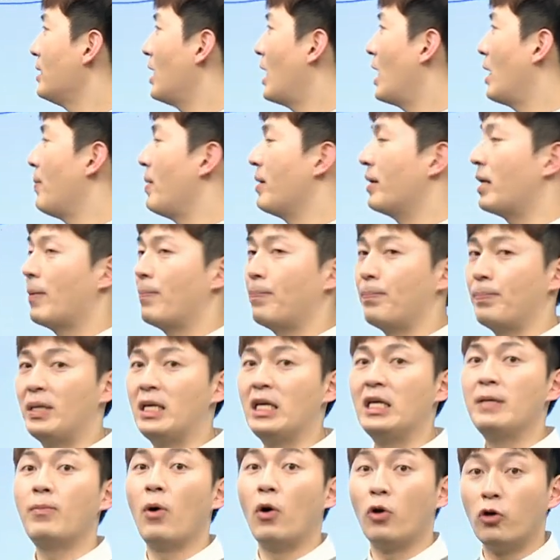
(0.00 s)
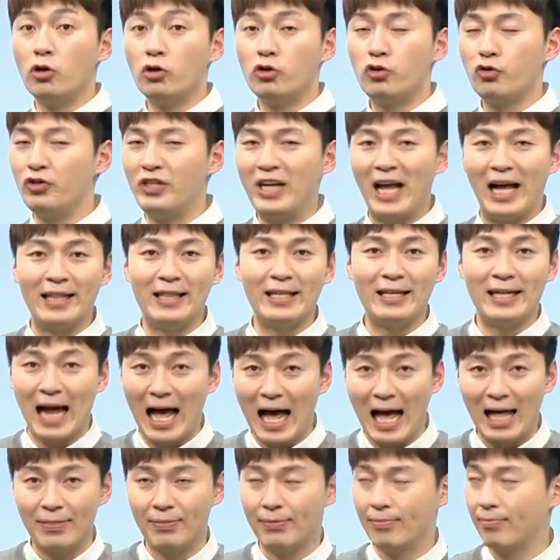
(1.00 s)
사람에게 비번을 주지 않는
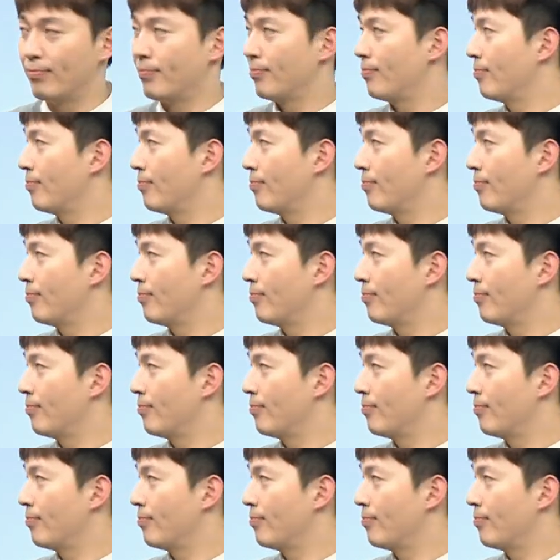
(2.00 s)
한